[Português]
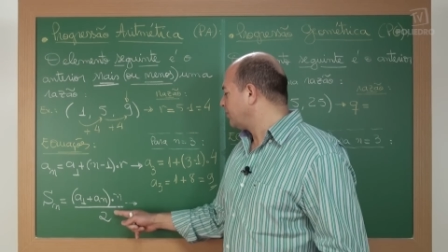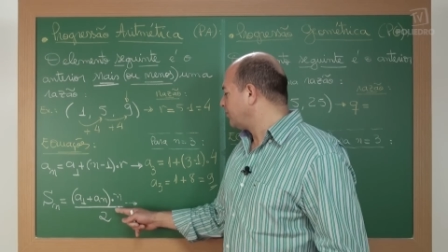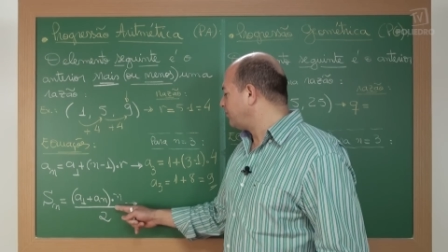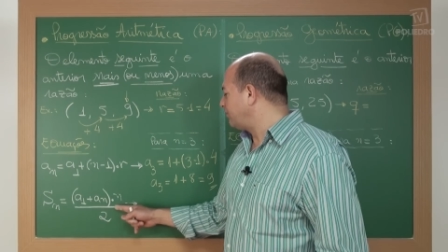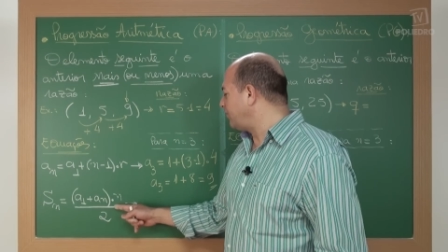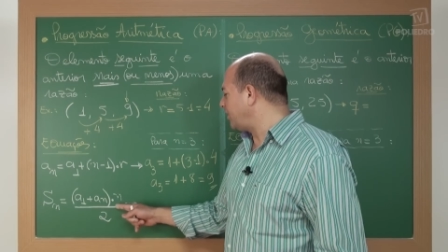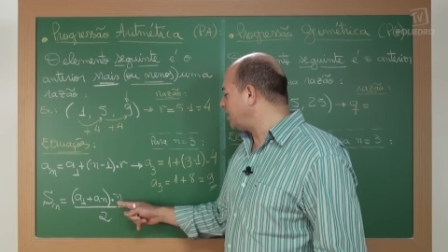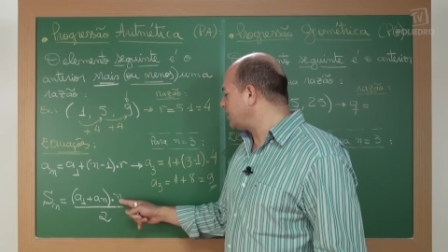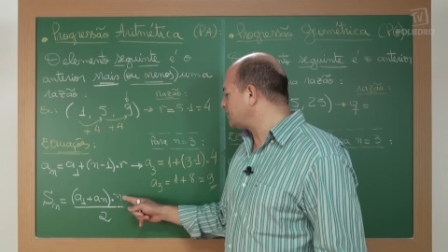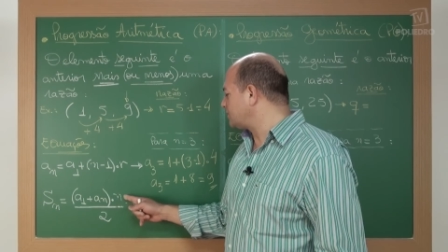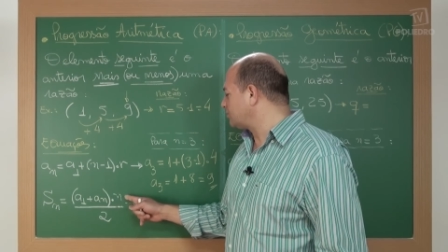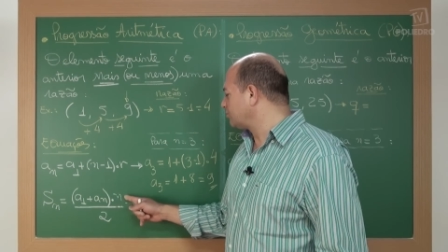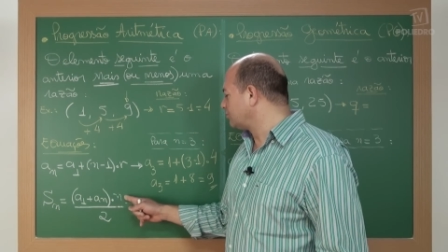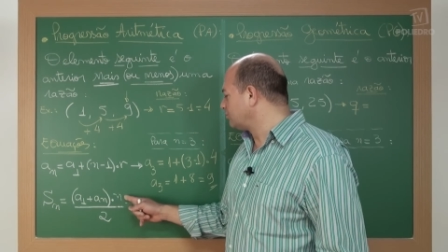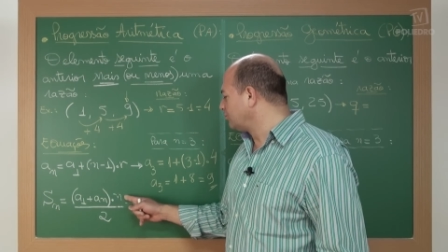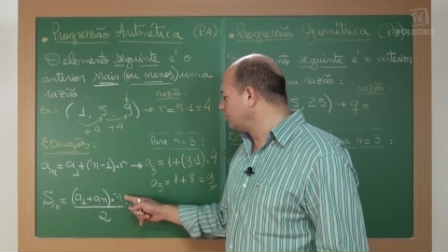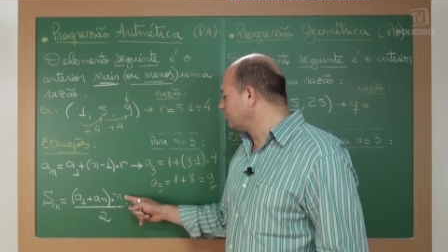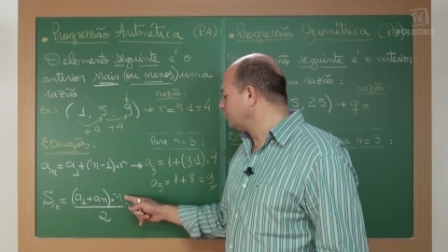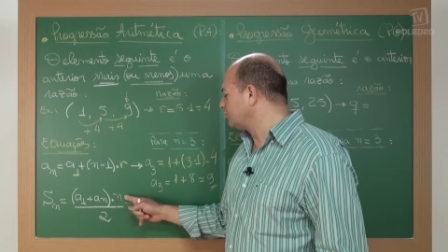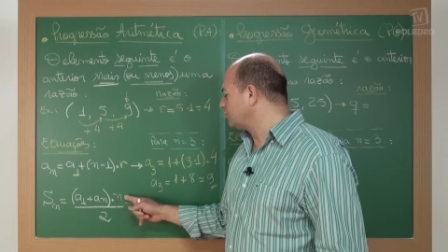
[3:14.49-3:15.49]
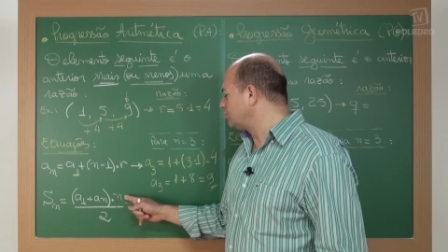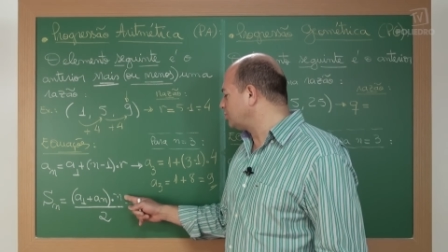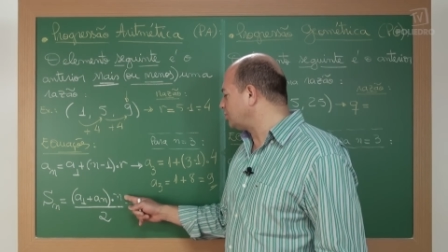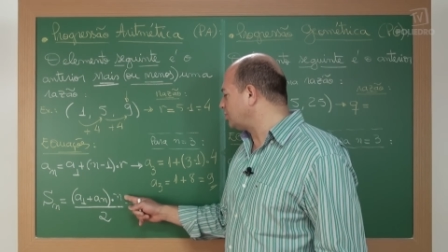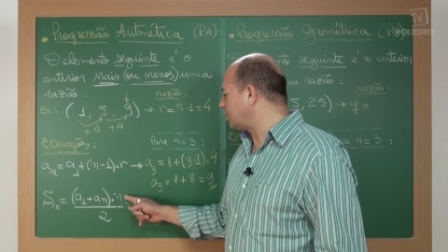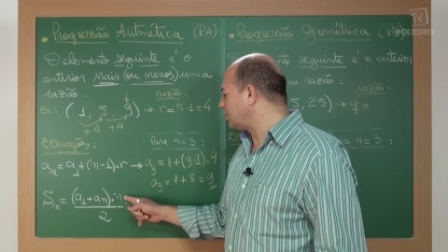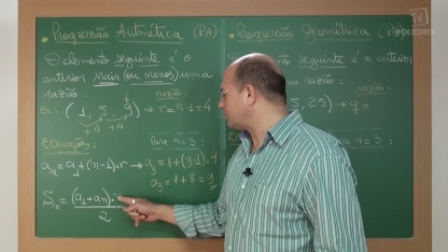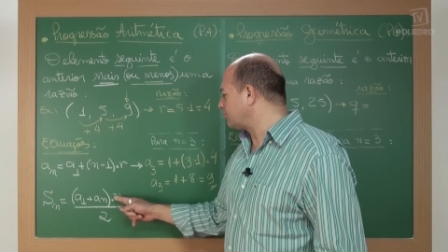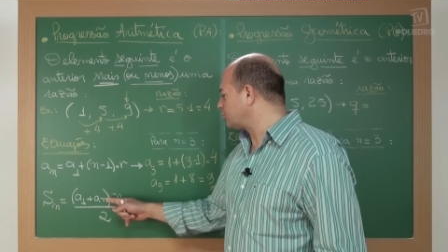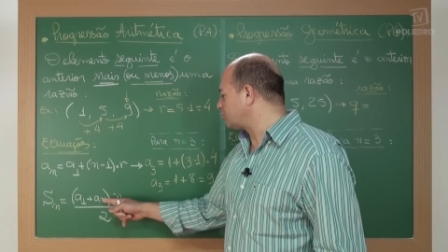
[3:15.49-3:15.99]
vezes o número de
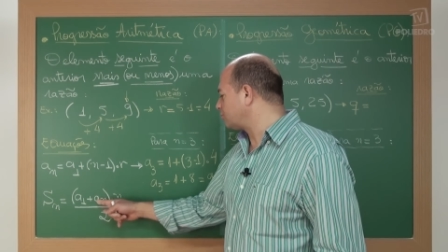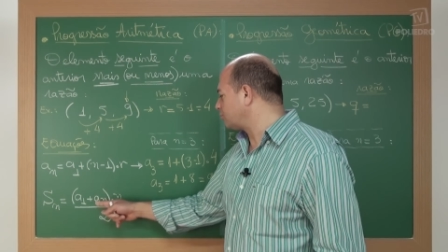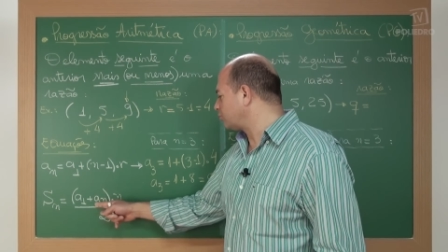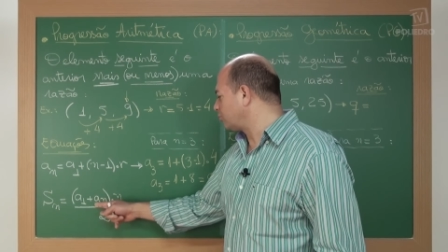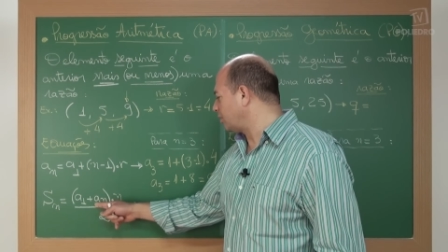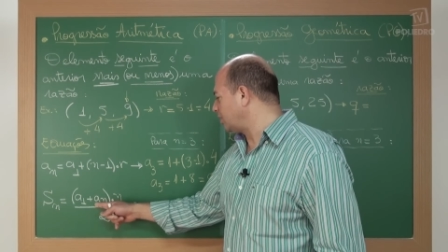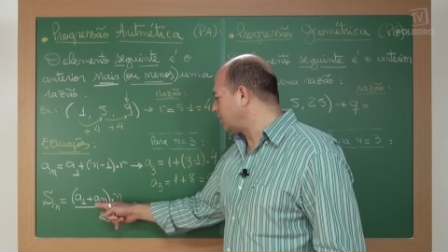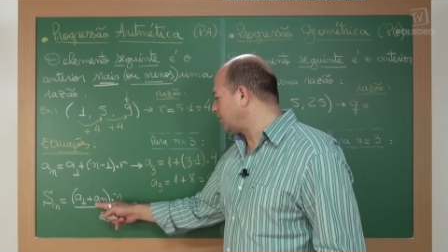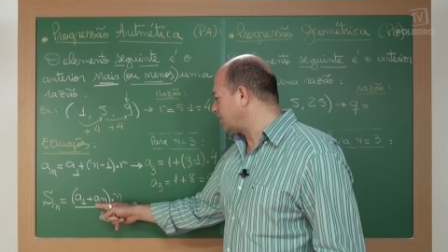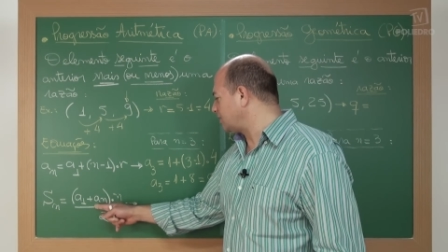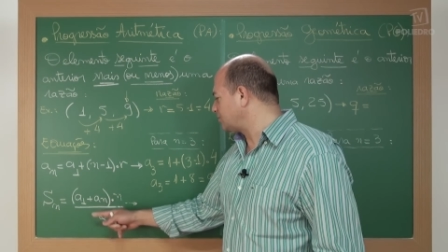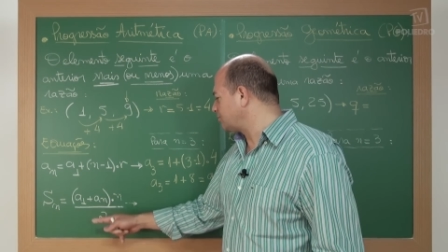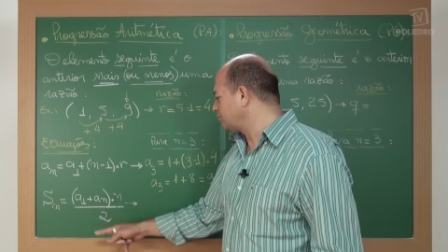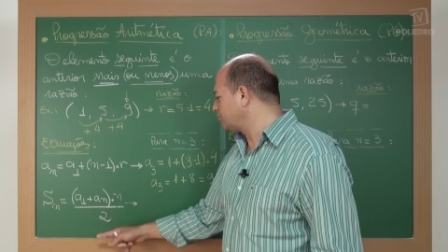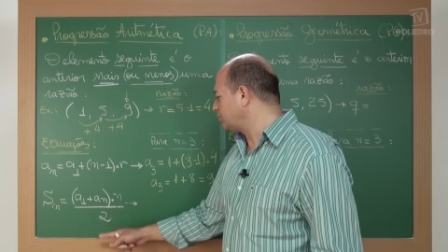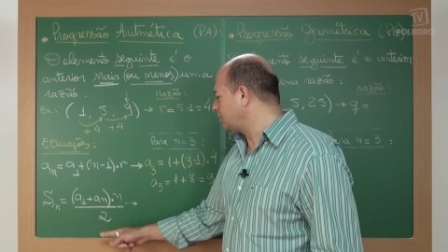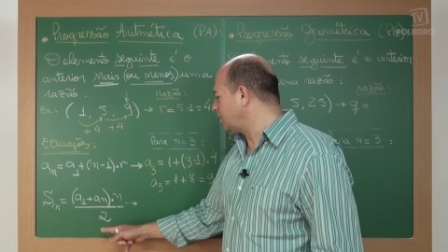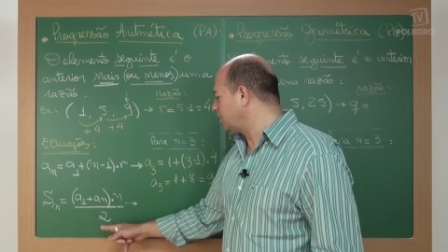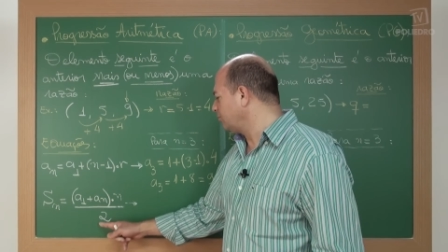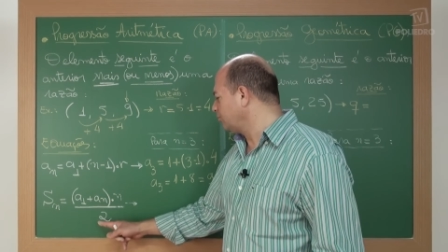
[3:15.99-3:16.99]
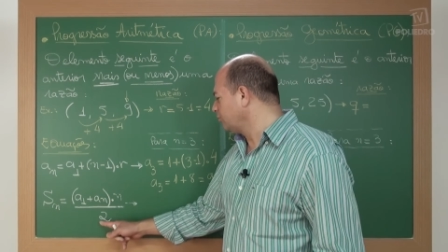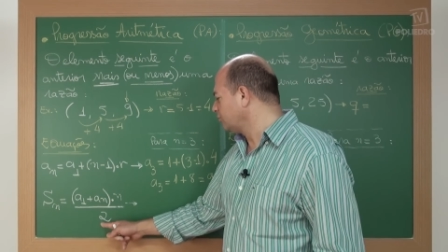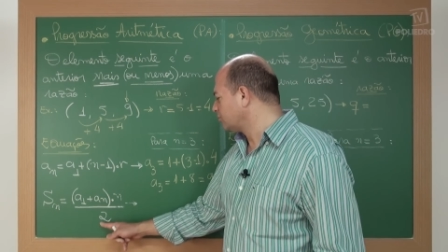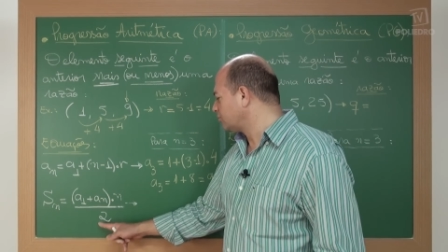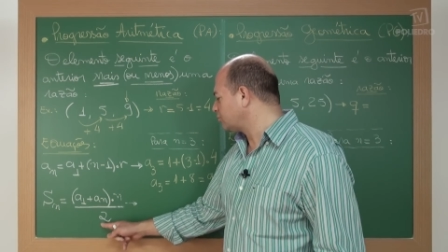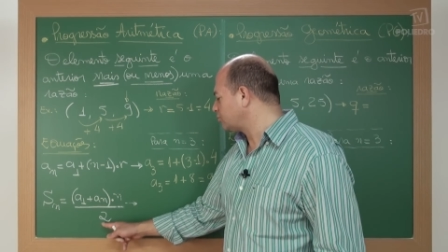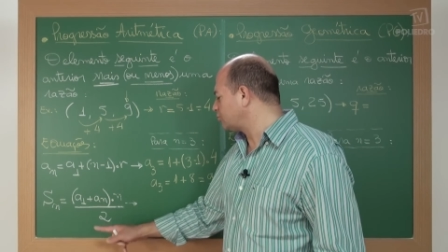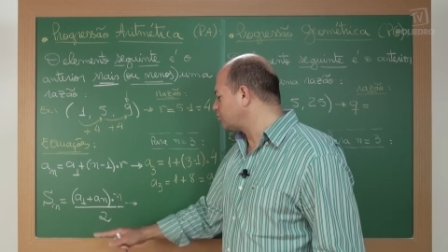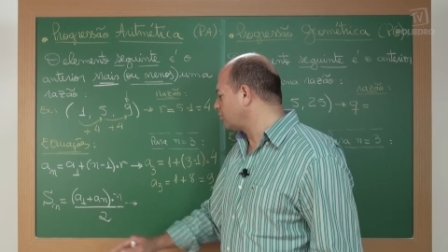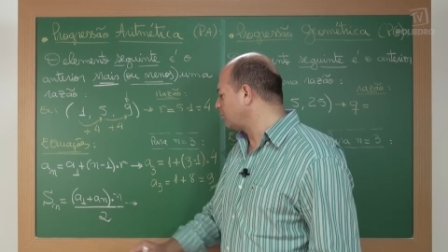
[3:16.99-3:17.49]
termos do enésimo termo,
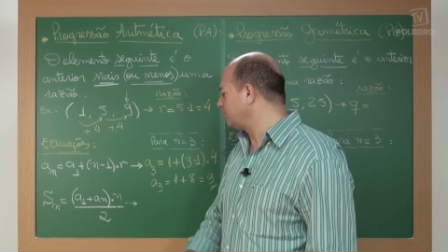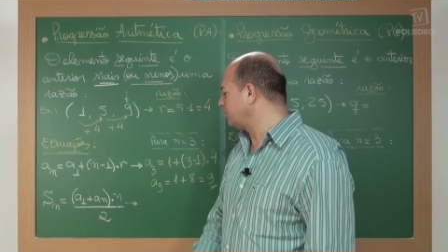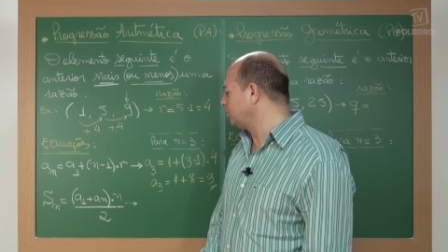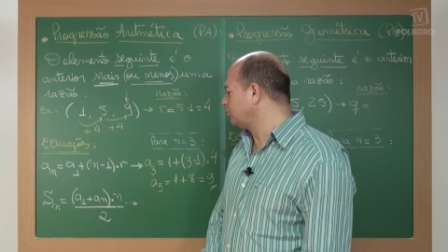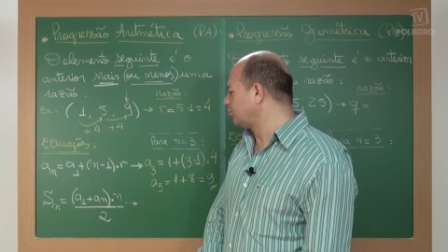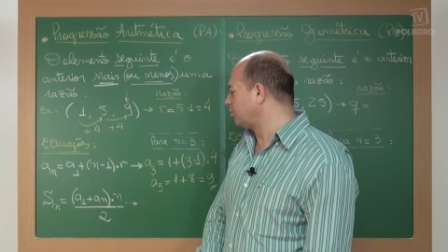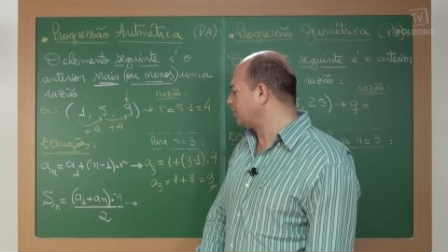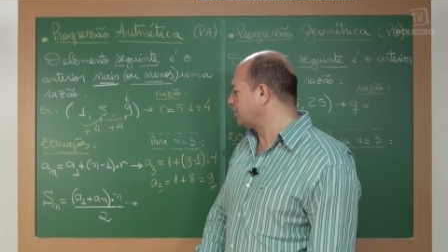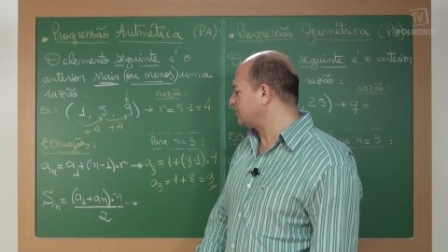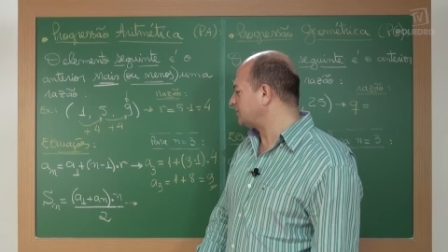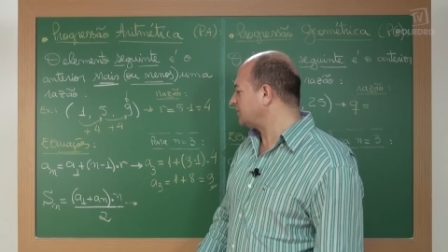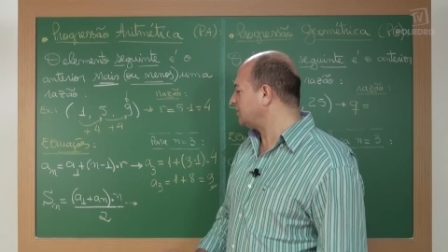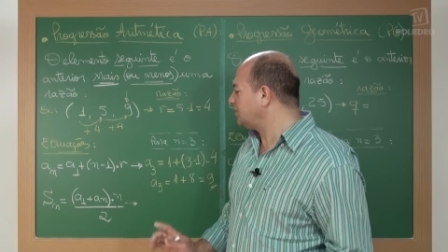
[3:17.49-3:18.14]
sobre 2.